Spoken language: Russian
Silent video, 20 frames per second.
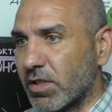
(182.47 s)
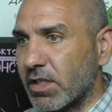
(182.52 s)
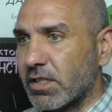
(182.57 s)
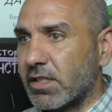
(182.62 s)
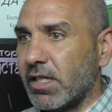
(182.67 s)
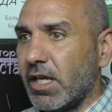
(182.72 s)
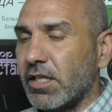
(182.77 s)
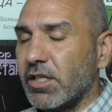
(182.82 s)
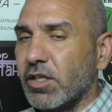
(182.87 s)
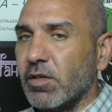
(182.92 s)

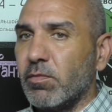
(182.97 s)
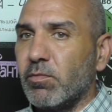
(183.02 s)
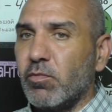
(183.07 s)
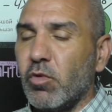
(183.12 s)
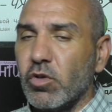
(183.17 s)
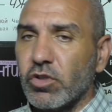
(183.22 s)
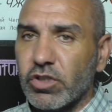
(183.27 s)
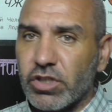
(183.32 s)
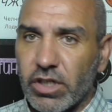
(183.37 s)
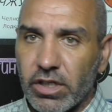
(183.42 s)
состоянии
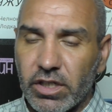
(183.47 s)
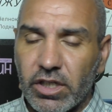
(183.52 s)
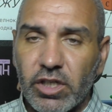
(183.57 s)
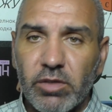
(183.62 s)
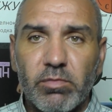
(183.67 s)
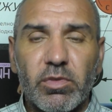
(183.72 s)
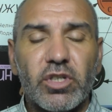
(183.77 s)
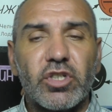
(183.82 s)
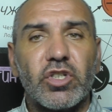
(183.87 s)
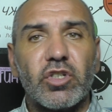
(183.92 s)
почки и
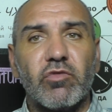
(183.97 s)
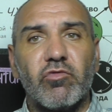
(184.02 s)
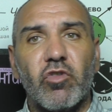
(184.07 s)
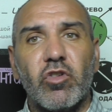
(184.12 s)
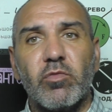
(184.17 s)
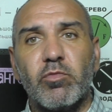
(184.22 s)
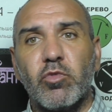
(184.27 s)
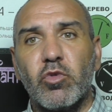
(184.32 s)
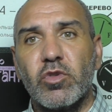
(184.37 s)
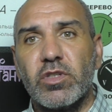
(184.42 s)

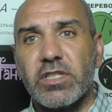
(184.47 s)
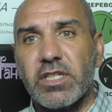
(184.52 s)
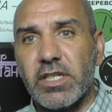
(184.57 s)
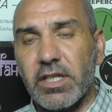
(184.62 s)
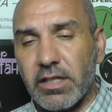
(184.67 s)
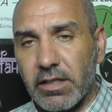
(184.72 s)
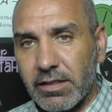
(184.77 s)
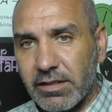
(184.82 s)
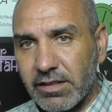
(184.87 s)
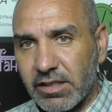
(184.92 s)
мочевой
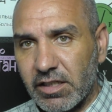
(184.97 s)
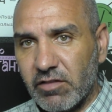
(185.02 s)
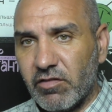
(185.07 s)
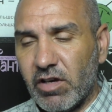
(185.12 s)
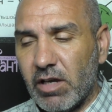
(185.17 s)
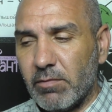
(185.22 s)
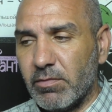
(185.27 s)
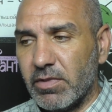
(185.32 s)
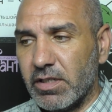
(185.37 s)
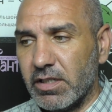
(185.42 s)
пузырь.
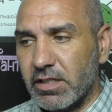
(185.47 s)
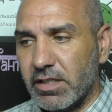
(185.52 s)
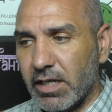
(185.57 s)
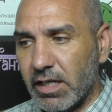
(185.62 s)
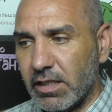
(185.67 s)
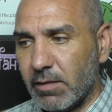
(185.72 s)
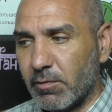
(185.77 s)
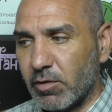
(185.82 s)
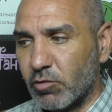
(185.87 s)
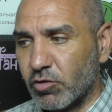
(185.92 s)
Два
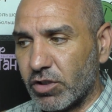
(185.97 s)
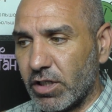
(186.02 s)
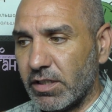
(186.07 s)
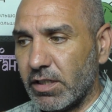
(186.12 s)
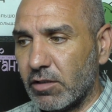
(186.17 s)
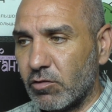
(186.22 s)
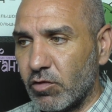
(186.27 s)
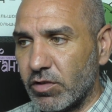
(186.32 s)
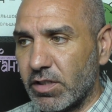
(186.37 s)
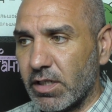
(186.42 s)
меридиана, потому что
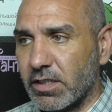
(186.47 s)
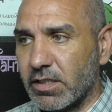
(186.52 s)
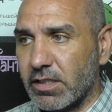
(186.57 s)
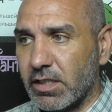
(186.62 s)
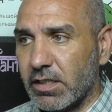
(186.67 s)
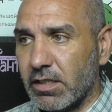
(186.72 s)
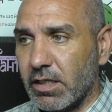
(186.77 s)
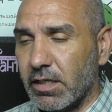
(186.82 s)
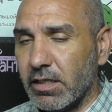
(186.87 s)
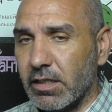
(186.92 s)
они относятся к
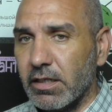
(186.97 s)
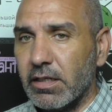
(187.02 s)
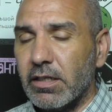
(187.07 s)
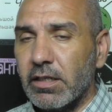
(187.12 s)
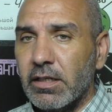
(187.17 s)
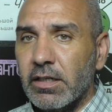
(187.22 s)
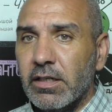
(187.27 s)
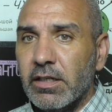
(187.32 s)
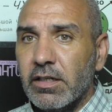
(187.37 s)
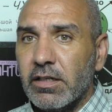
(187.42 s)
стихии,
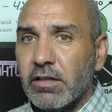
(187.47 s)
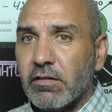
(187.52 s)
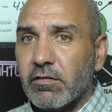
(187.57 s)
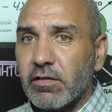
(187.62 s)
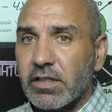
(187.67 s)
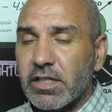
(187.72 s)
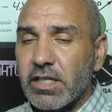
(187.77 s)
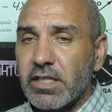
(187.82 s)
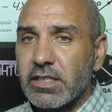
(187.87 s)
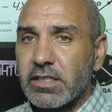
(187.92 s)

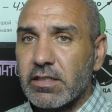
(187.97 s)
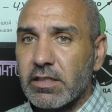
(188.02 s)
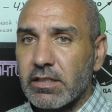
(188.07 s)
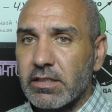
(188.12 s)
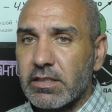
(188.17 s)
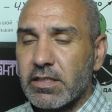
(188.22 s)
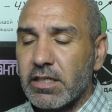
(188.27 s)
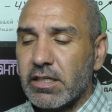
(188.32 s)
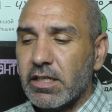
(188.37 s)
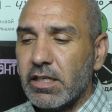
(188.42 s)
кинской
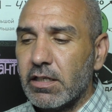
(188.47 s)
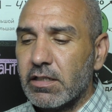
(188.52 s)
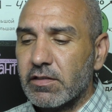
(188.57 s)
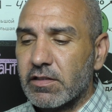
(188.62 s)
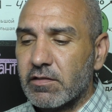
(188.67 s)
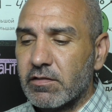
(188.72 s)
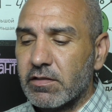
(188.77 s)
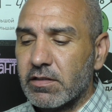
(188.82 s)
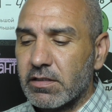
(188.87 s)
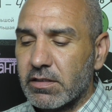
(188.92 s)
стихии, к
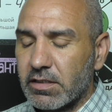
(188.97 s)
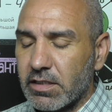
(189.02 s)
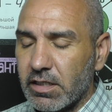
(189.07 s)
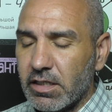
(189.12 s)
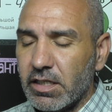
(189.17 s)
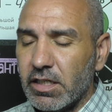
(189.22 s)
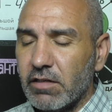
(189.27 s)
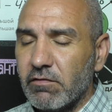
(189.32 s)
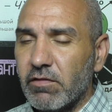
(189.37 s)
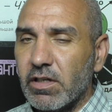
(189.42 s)

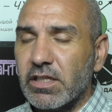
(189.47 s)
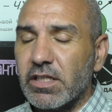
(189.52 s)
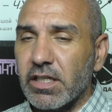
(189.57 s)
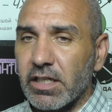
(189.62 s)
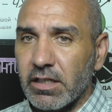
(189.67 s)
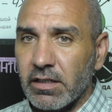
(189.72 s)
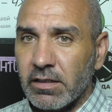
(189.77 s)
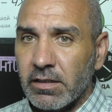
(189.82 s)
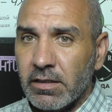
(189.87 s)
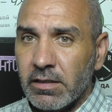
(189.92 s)
стихии
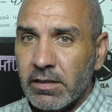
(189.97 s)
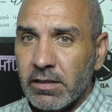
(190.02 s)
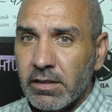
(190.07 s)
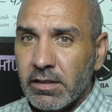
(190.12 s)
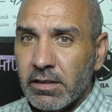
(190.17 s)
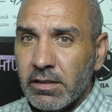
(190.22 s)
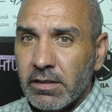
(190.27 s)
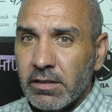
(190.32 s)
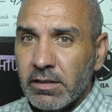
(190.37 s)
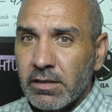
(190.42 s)
воды.
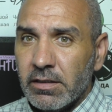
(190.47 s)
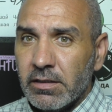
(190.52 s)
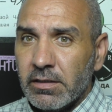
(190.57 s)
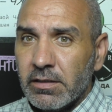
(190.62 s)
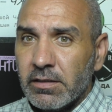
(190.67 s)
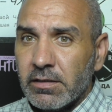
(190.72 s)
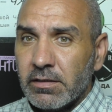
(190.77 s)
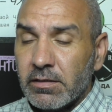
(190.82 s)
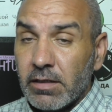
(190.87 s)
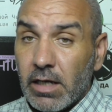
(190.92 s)

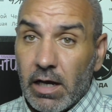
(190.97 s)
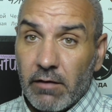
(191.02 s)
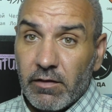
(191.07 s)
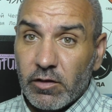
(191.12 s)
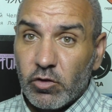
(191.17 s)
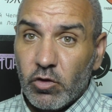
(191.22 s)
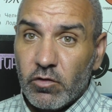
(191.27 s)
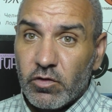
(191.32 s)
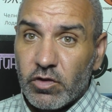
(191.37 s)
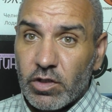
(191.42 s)
А
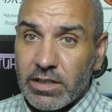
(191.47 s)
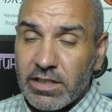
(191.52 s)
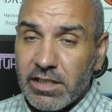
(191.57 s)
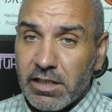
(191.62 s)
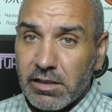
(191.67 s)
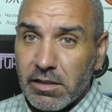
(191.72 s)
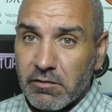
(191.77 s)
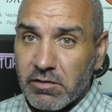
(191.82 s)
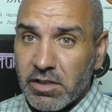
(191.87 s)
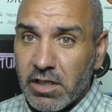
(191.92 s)
водой все
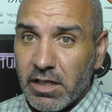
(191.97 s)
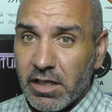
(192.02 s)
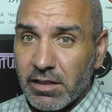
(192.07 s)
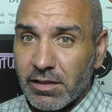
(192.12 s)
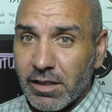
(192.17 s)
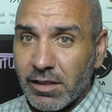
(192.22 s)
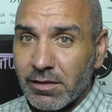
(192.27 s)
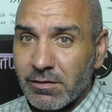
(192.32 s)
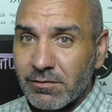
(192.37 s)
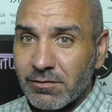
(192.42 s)
сделано Вселенной.
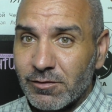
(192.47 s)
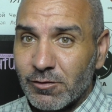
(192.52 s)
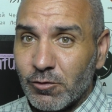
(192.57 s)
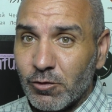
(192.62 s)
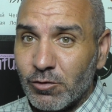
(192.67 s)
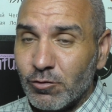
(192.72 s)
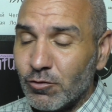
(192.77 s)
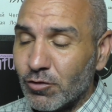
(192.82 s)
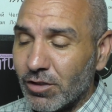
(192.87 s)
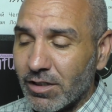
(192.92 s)

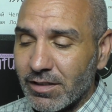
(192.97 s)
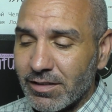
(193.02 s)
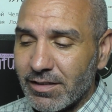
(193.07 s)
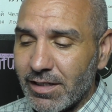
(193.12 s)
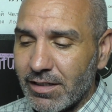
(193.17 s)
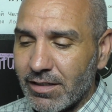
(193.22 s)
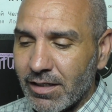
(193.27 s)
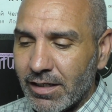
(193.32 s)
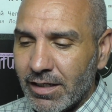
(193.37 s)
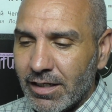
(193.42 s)
Тут нужно
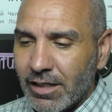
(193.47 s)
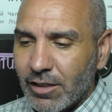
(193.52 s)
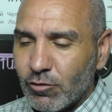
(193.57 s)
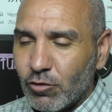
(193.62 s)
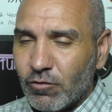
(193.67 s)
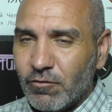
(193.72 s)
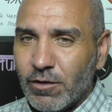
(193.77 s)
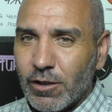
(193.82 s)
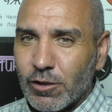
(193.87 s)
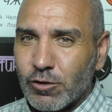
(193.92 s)
знать.
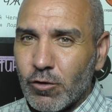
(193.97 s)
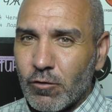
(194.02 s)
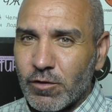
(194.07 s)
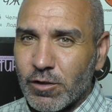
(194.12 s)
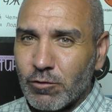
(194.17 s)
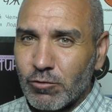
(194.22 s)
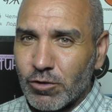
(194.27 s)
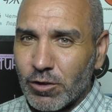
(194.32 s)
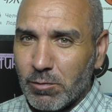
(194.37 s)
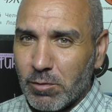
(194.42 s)
Тут
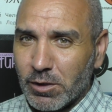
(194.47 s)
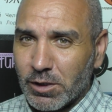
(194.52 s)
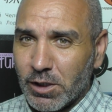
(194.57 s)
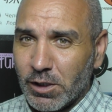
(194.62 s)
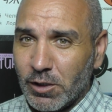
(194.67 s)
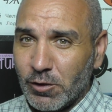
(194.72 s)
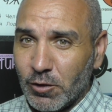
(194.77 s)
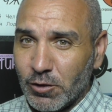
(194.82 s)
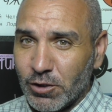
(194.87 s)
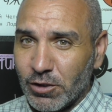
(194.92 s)
философски нужно
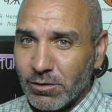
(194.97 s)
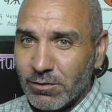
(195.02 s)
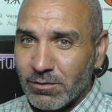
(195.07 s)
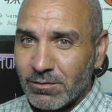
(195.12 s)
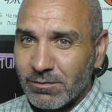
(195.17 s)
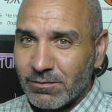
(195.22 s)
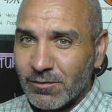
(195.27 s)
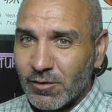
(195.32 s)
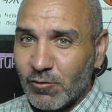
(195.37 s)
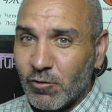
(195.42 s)
подходить очень
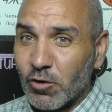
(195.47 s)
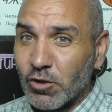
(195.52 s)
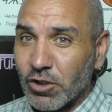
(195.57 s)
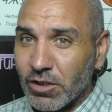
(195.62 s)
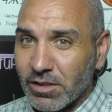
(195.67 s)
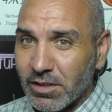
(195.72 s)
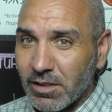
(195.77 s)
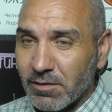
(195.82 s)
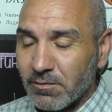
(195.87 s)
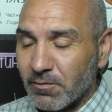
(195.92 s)

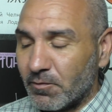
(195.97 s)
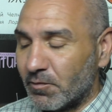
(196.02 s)
творчески.